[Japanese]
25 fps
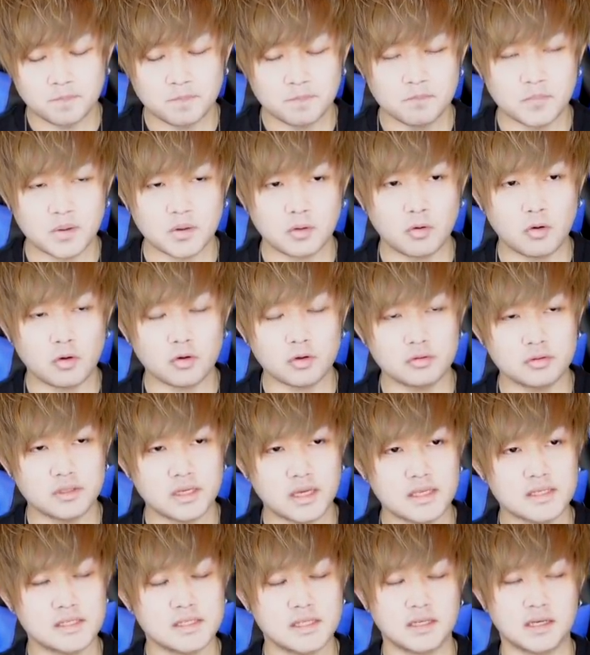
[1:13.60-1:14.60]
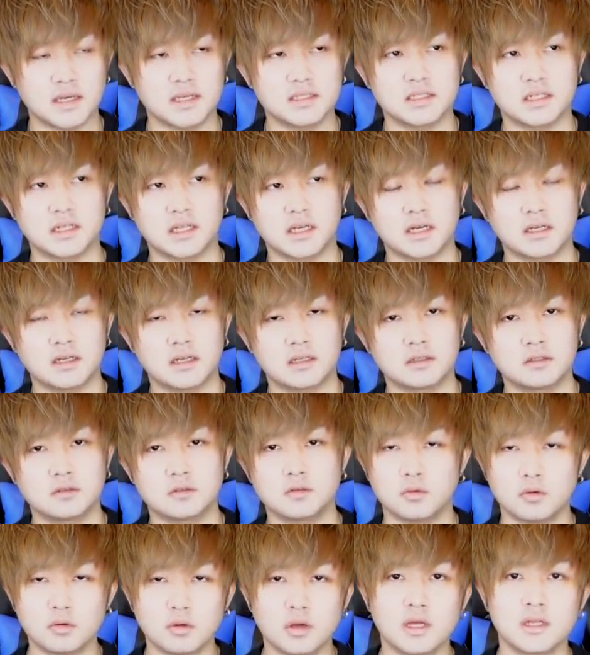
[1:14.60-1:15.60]
まあ、こういう厳選がいいんじゃないかなっていう
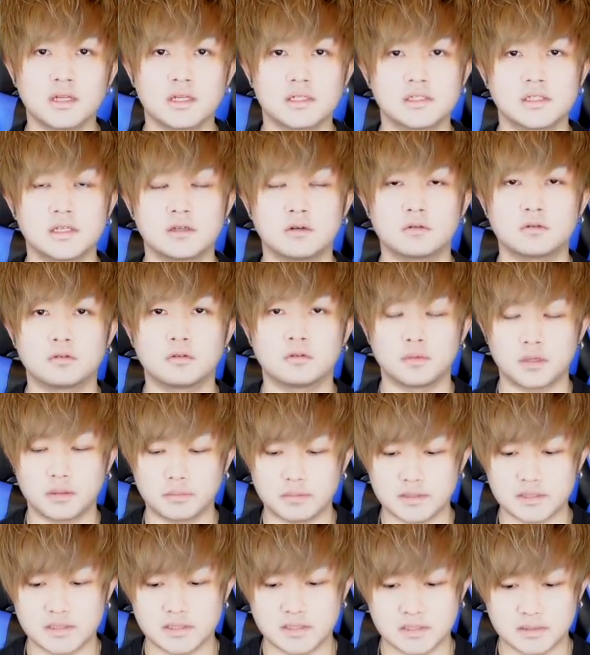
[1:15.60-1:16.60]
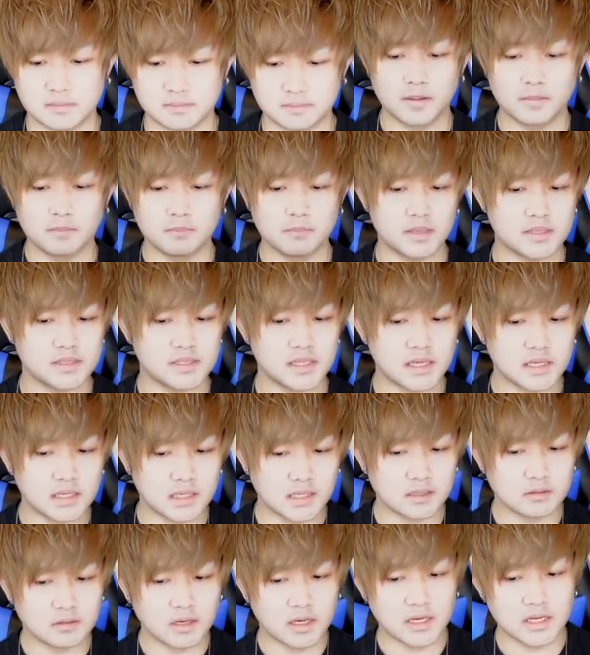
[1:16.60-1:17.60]
ところを話していこうと思います。まあ最
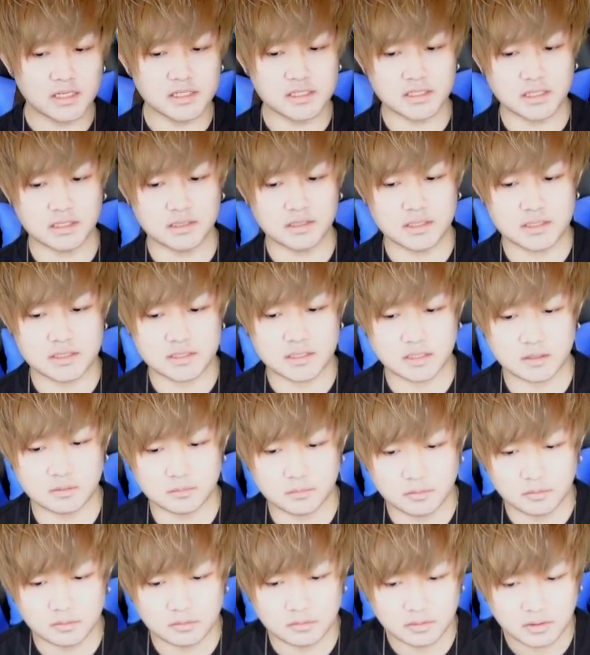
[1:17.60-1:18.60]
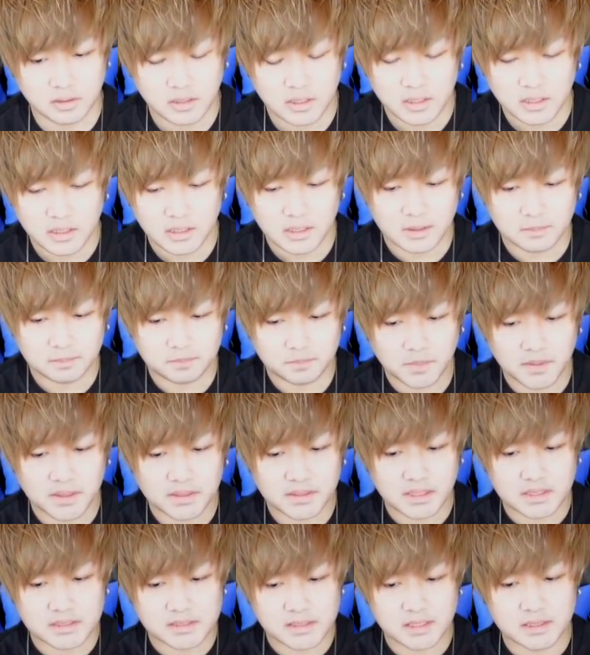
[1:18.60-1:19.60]
近の話なんですけども、やっぱり
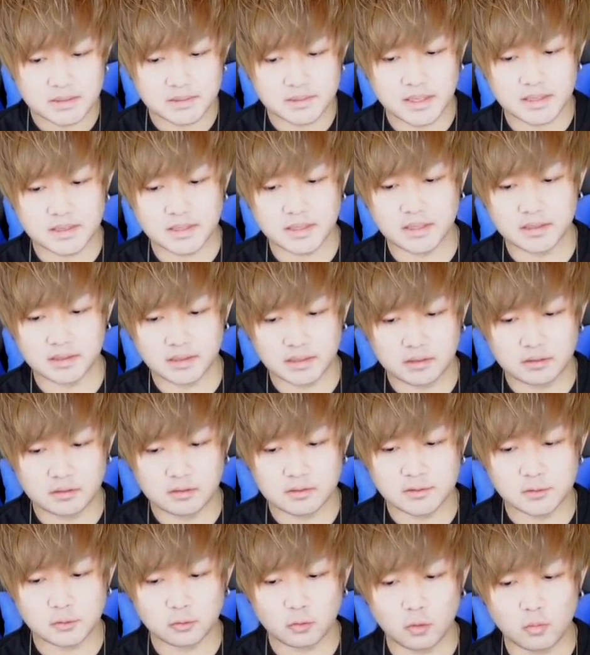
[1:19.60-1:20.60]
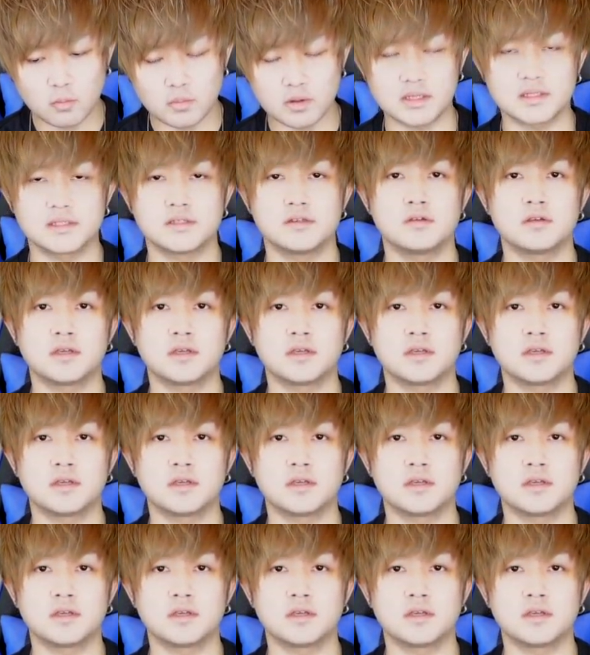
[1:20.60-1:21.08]
ね、全体的に友情コンボが強